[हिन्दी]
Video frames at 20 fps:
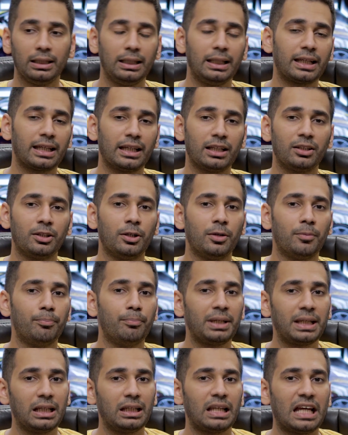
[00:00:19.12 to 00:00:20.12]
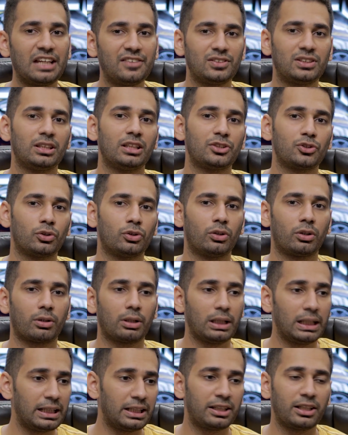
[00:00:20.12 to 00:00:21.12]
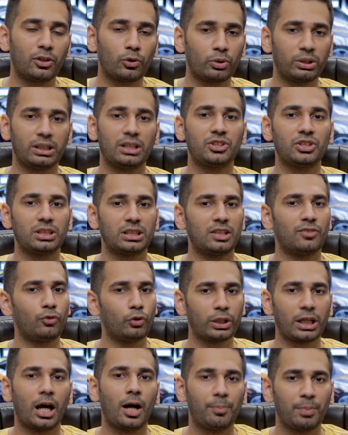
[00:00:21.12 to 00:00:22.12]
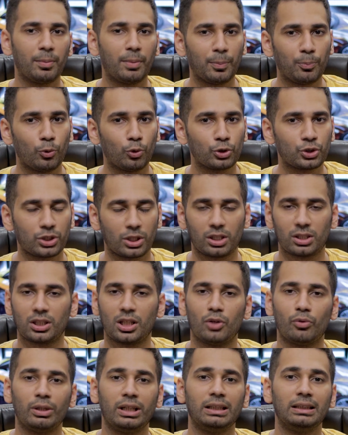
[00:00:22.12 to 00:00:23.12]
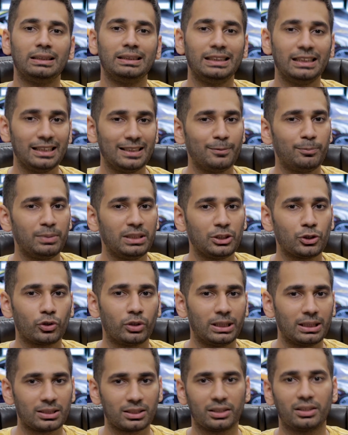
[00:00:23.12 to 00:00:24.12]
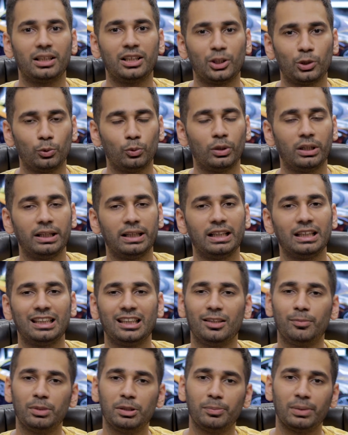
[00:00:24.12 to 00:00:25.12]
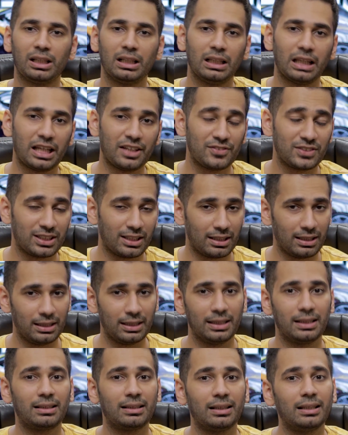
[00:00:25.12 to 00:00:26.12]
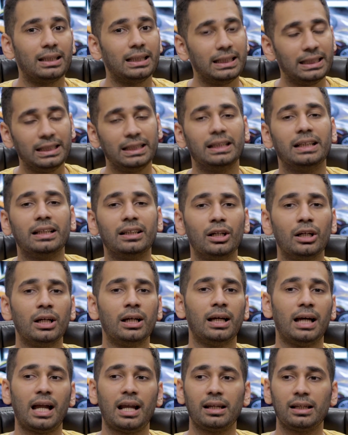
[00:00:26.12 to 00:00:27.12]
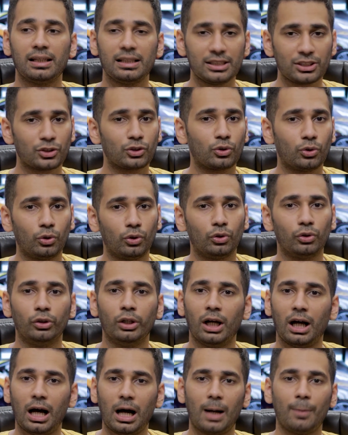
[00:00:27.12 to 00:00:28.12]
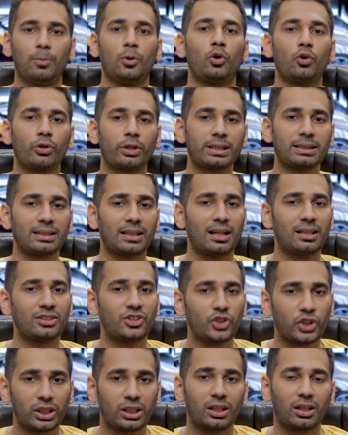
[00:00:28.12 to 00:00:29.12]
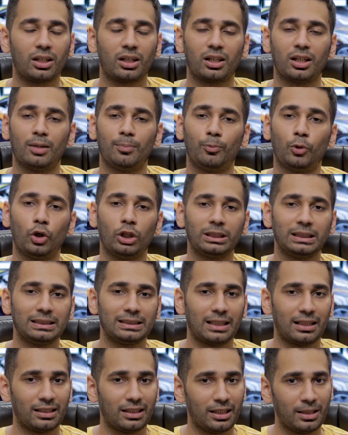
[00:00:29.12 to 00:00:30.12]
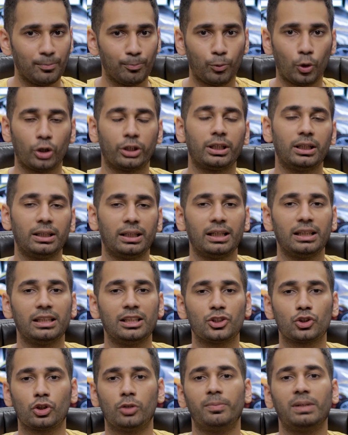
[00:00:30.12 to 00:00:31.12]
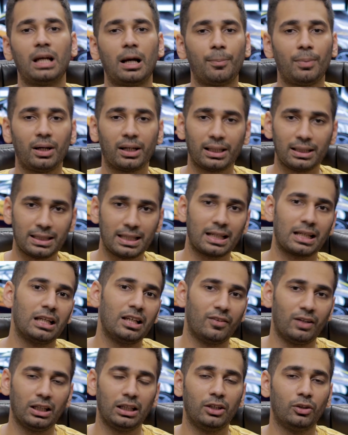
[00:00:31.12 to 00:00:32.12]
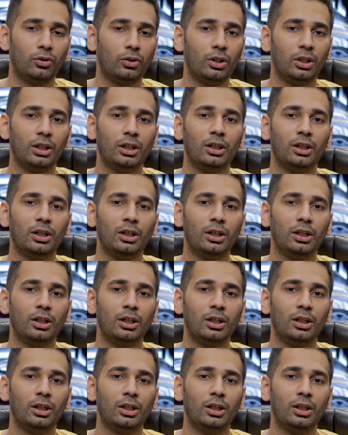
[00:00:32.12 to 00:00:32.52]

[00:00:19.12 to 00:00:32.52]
लेकिन मेरी लाइफ से जो रिलेटेड होती हैं चीज़ें वो यहाँ पर मैं पोस्ट करता हूँ एंड ये भी जो इंसिडेंट हुआ है ये भी मेरी लाइफ से रिलेटेड ही है एंड इसको आप लोगों के साथ शेयर करना बहुत ही ज़्यादा इंपॉर्टेंट है ये जो अभी आप आगे देखने वाले हो